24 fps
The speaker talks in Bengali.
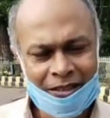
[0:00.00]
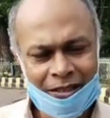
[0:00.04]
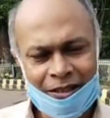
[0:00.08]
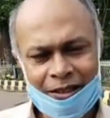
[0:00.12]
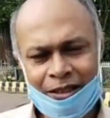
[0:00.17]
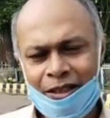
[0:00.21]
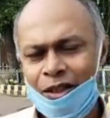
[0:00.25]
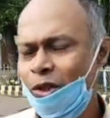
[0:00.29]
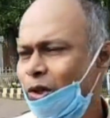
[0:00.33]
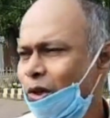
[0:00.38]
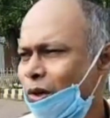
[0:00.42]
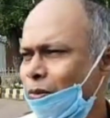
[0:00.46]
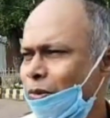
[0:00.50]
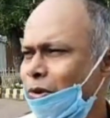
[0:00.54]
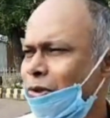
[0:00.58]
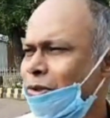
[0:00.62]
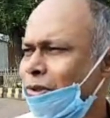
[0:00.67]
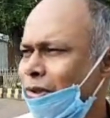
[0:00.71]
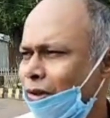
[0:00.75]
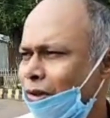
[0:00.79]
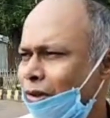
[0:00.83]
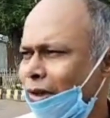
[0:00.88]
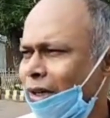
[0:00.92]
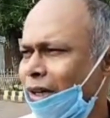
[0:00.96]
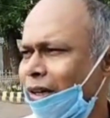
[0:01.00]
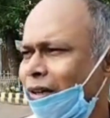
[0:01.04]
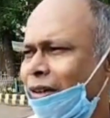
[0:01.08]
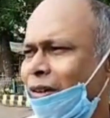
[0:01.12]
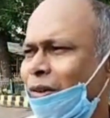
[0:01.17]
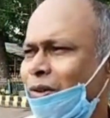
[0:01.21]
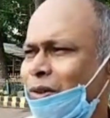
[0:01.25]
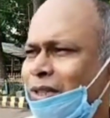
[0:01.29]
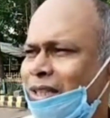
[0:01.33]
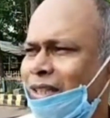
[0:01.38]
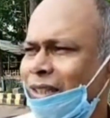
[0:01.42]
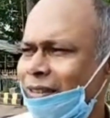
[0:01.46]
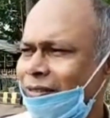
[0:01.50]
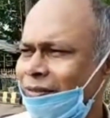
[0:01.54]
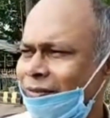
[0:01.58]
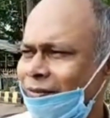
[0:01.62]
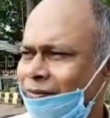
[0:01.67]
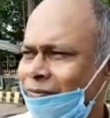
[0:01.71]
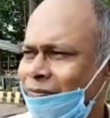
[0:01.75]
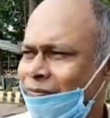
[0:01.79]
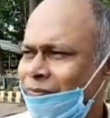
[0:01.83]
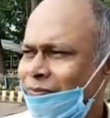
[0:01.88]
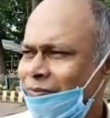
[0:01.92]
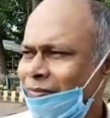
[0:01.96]
সে তো অবশ্যই হয়রানি হচ্ছি
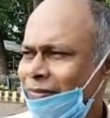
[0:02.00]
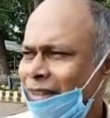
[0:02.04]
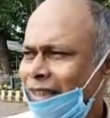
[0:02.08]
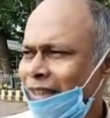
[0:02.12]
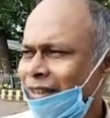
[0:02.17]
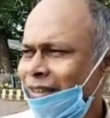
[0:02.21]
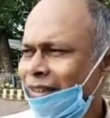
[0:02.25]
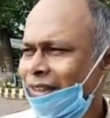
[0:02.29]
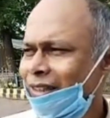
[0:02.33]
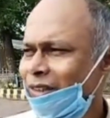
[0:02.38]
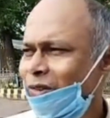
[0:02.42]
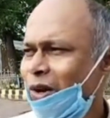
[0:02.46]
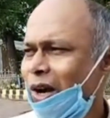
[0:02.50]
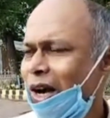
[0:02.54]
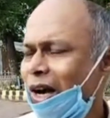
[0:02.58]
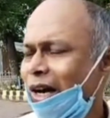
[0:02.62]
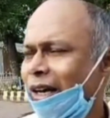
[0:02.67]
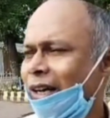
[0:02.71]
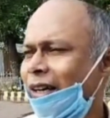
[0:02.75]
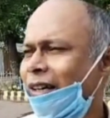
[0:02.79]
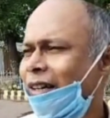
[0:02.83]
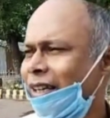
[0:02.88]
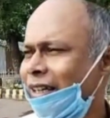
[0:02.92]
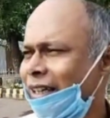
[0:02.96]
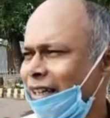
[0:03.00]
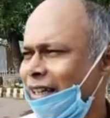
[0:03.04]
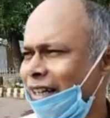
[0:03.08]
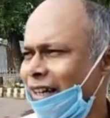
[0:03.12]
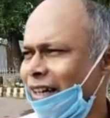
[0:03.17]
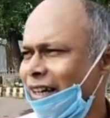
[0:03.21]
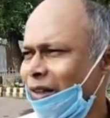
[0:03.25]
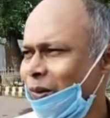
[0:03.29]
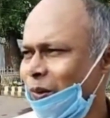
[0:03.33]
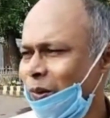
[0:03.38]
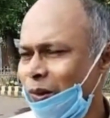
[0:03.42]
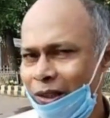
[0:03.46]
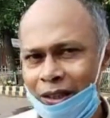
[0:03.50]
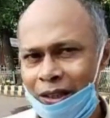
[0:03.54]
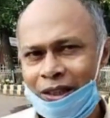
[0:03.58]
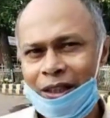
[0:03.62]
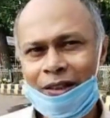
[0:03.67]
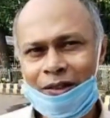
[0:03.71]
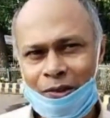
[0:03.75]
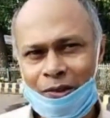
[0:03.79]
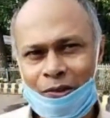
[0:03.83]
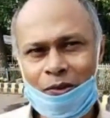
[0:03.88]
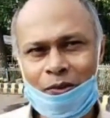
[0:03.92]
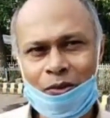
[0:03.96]
কিন্তু আগে ডিক্লেয়ার করলে
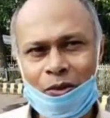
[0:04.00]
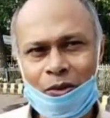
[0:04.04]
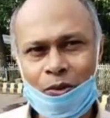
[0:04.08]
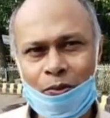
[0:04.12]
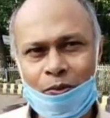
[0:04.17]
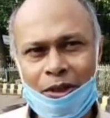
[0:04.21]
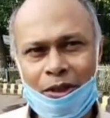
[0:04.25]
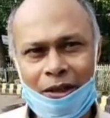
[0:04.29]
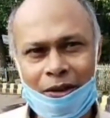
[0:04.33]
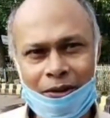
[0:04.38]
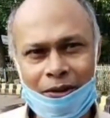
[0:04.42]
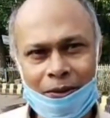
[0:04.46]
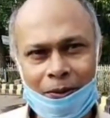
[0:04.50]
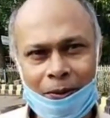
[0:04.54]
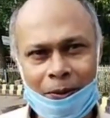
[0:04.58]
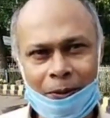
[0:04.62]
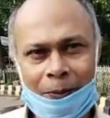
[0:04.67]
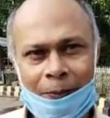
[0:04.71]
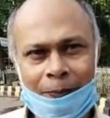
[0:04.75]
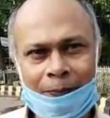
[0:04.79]
একটু সুবিধা হতো